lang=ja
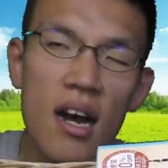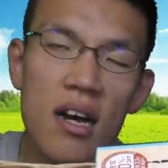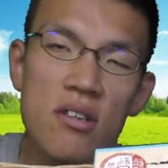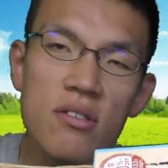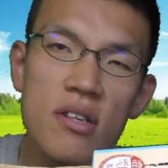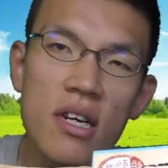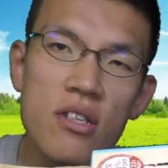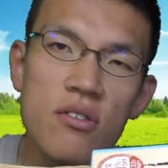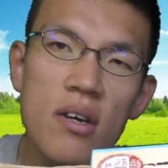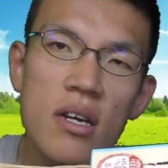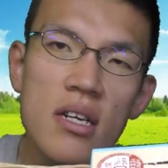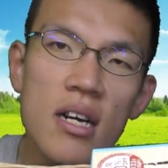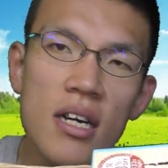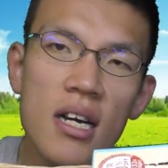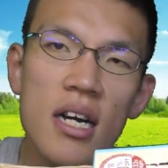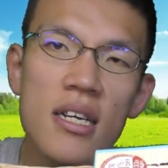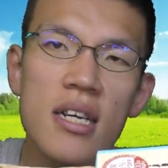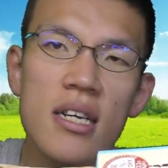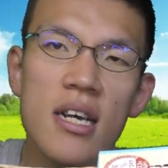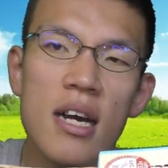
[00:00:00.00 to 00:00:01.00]
あるがゆえか
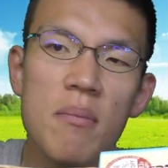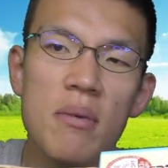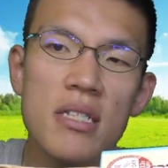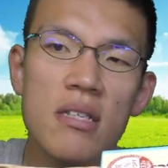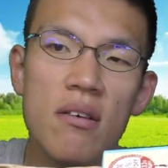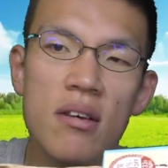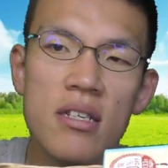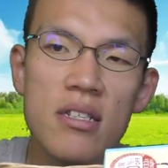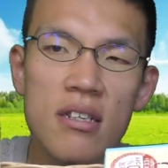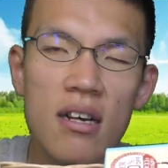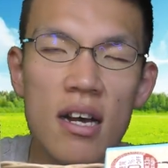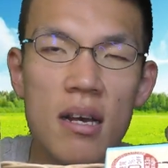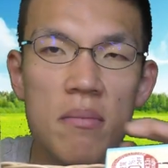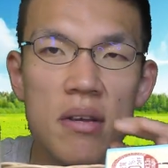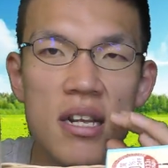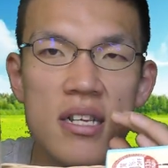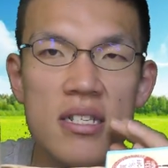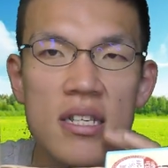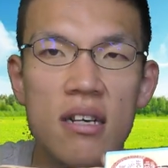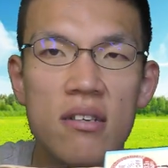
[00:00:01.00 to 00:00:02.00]
かなり甘さは控え
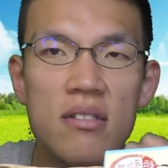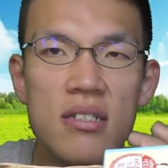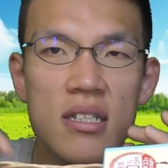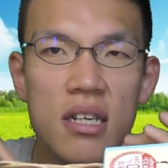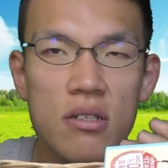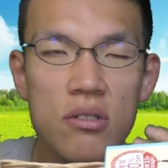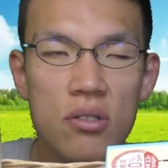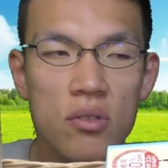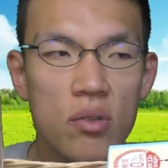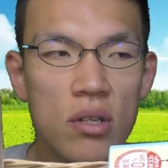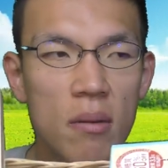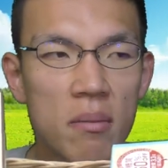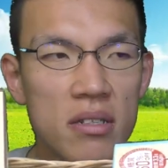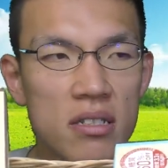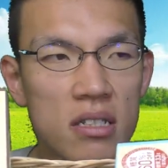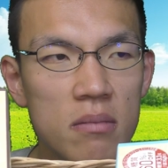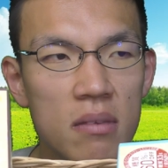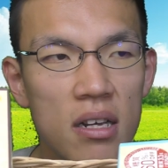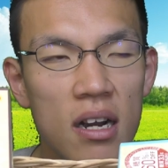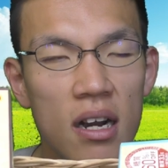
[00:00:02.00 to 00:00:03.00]
めでサクサクと
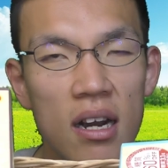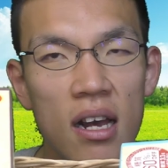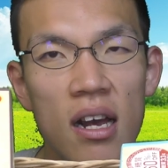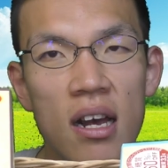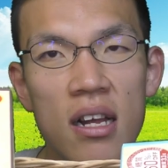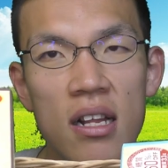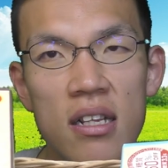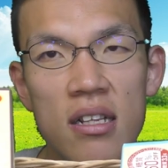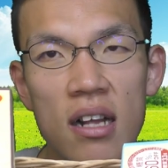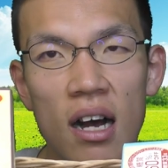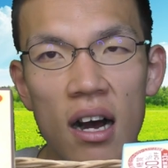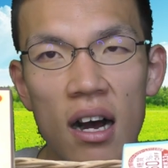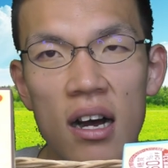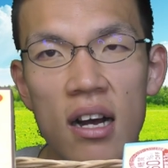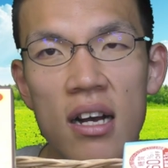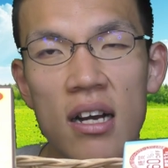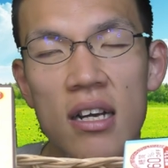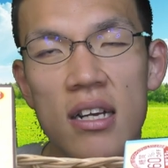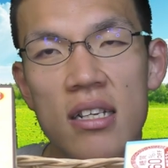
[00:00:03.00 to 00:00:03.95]
試められた